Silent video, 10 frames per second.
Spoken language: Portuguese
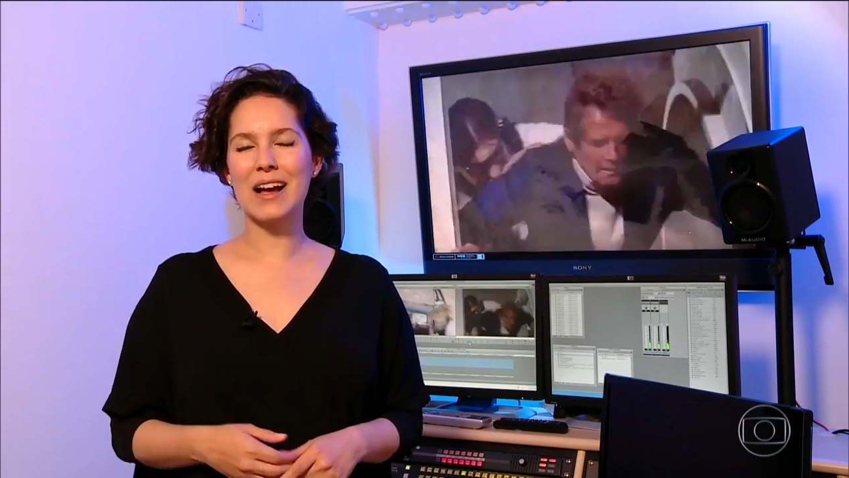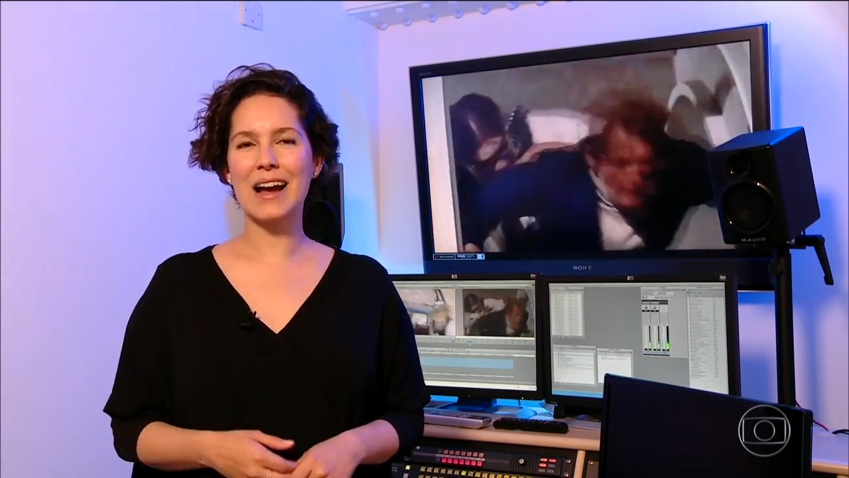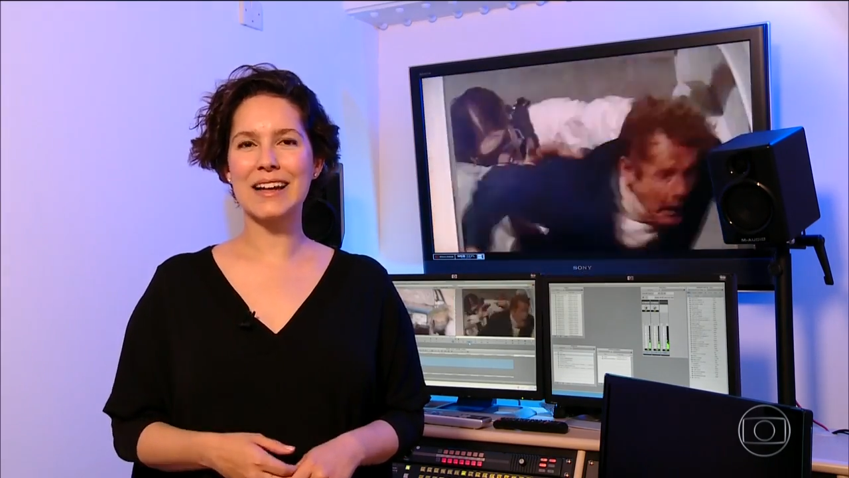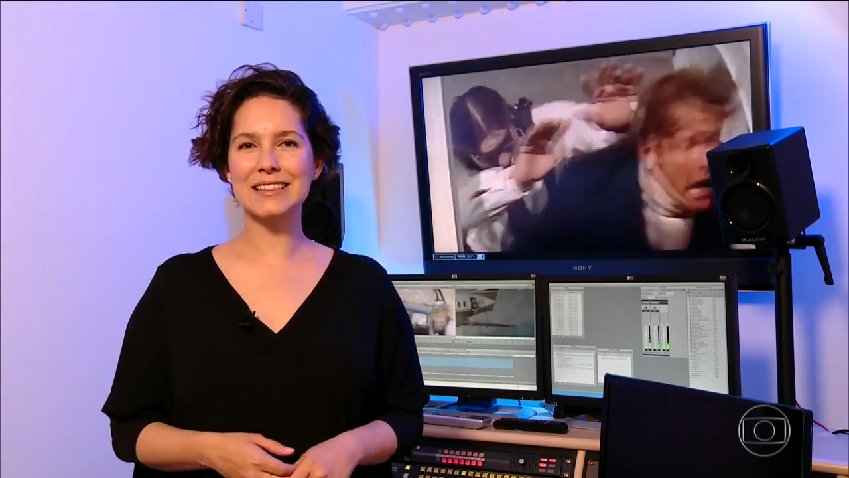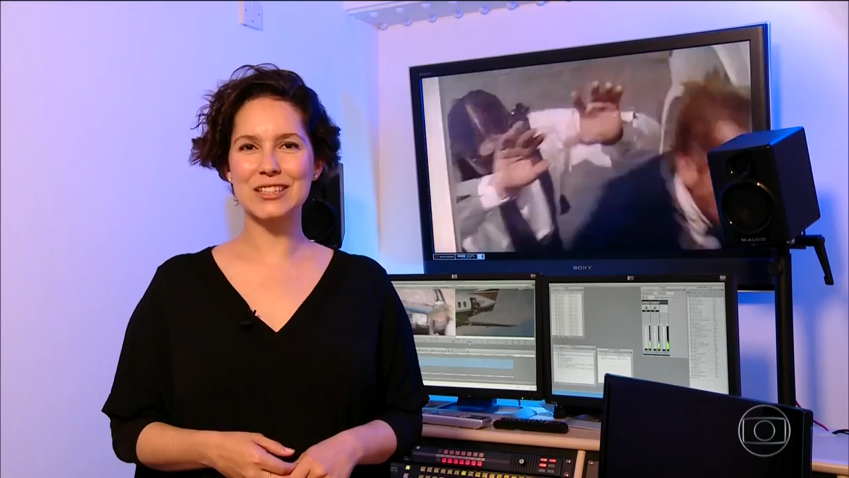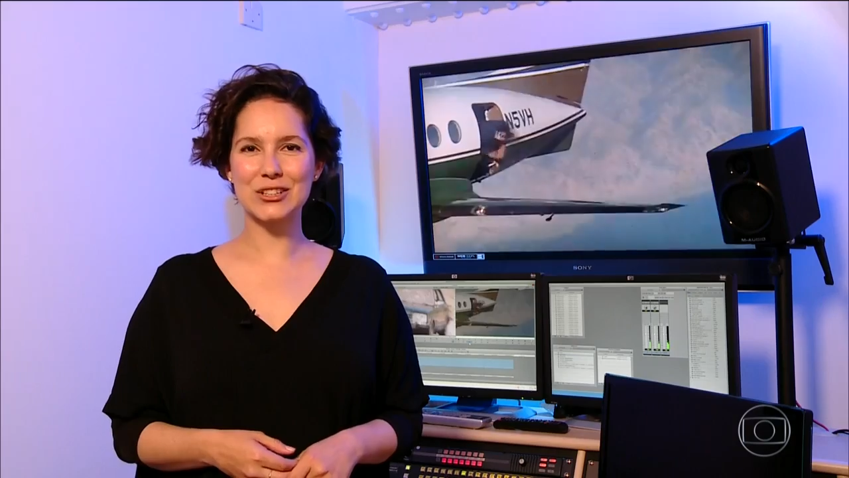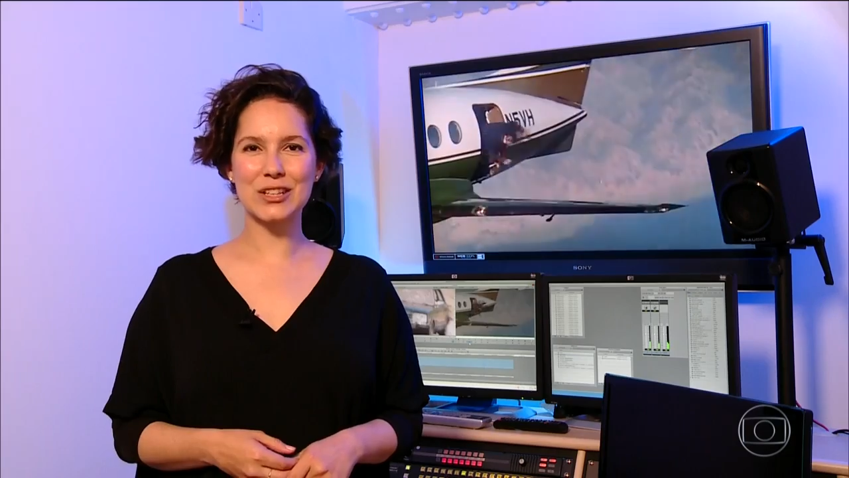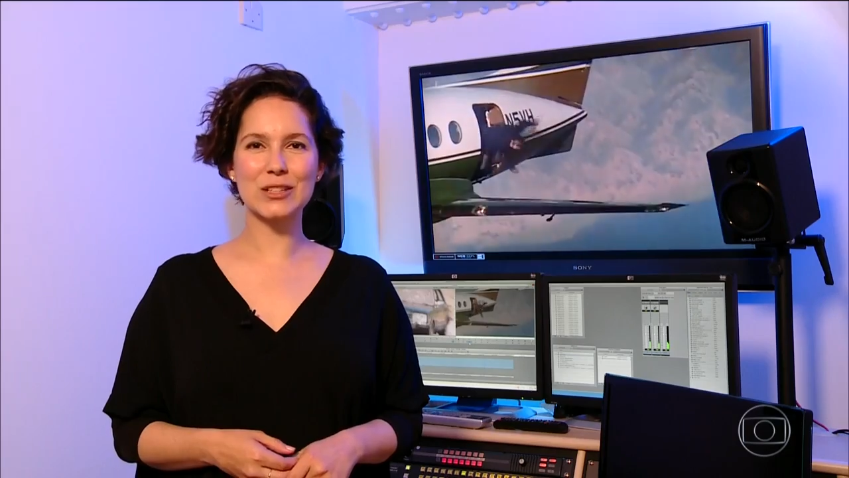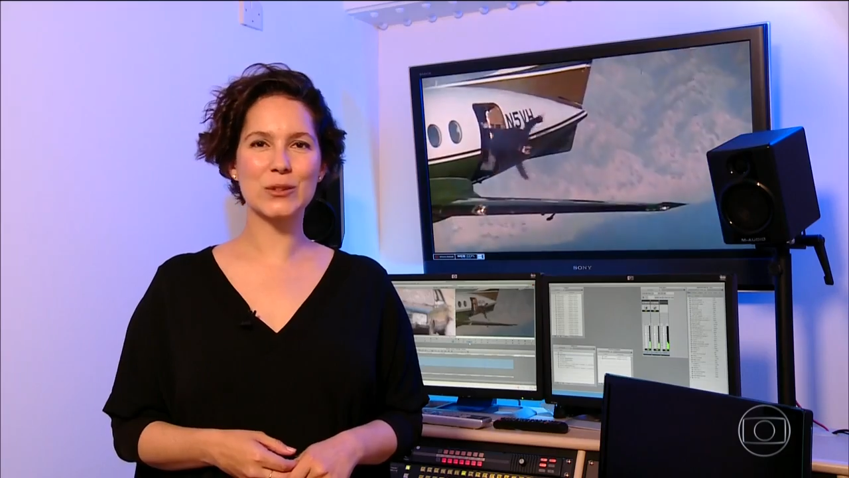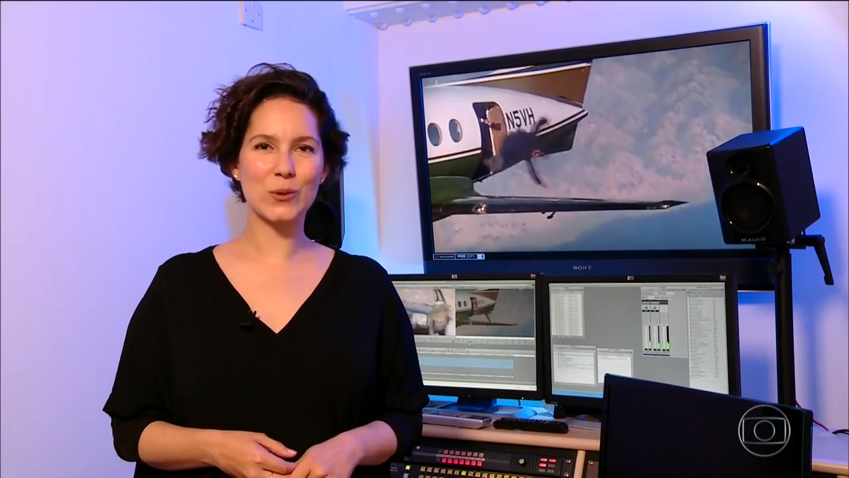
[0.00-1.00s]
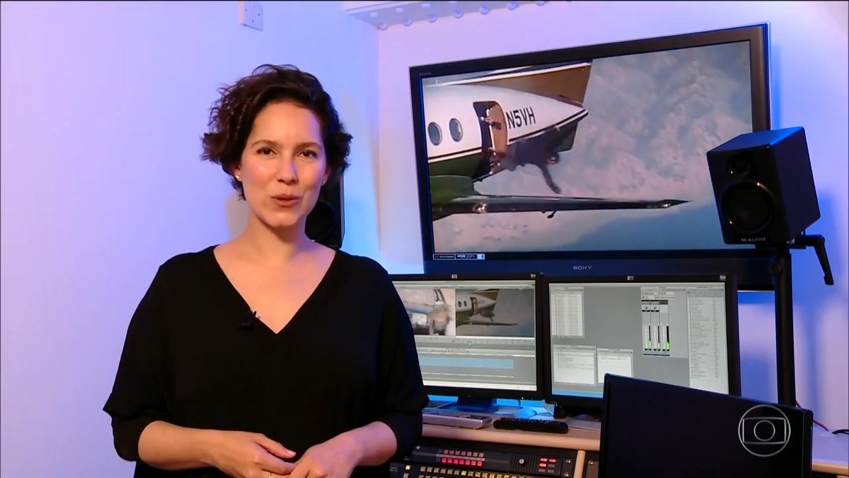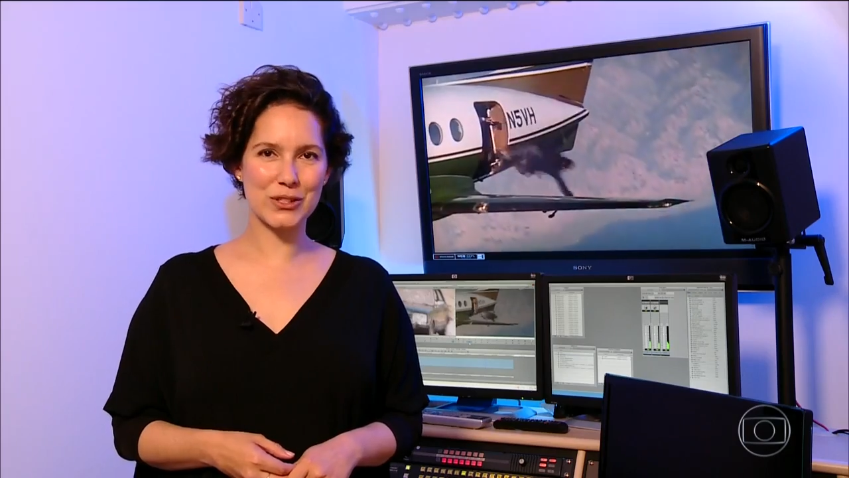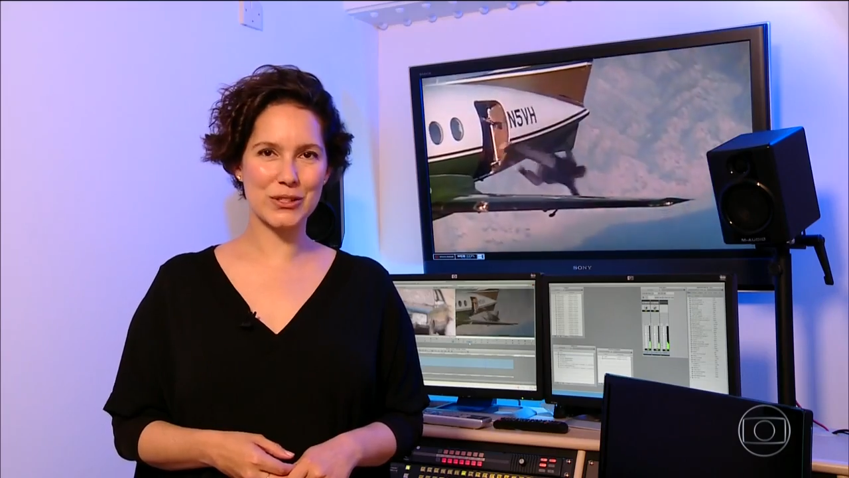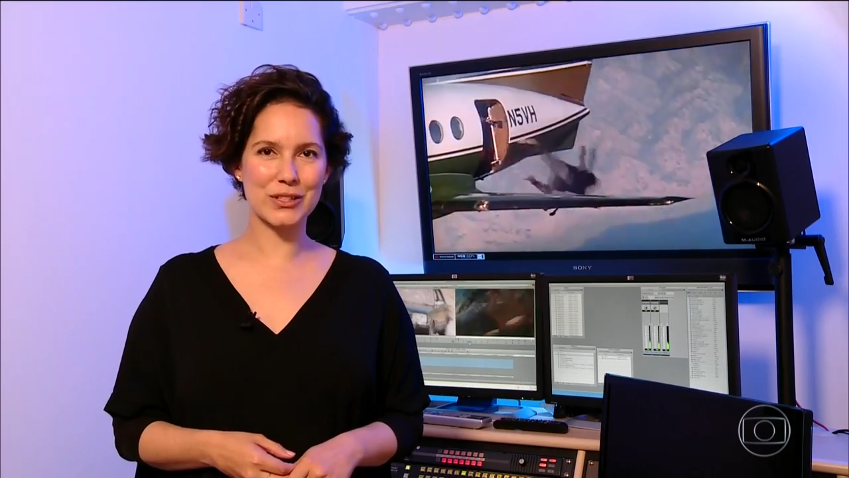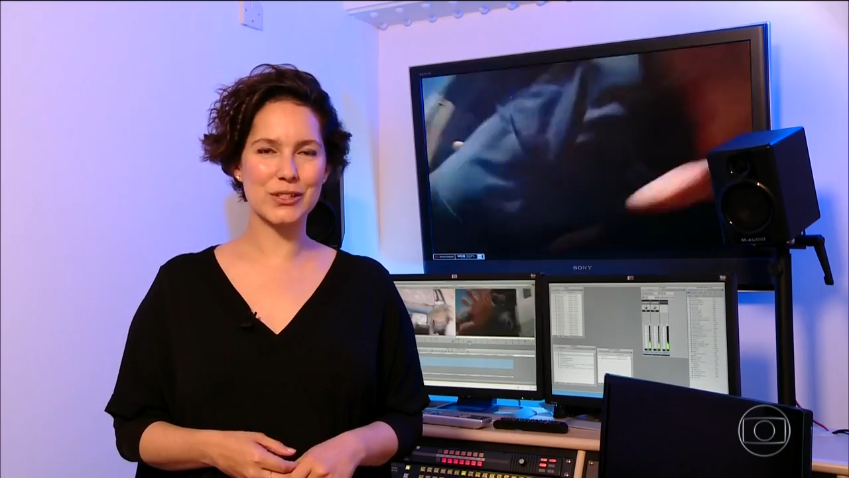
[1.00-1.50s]
ainda está
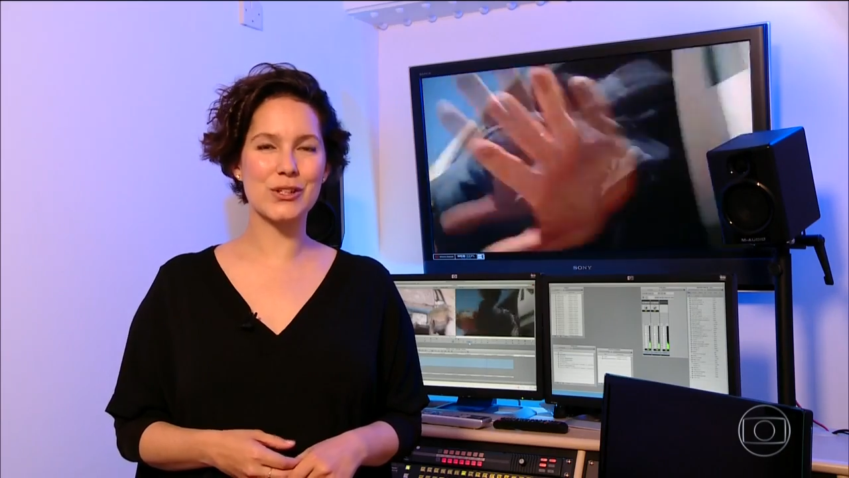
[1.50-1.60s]
longe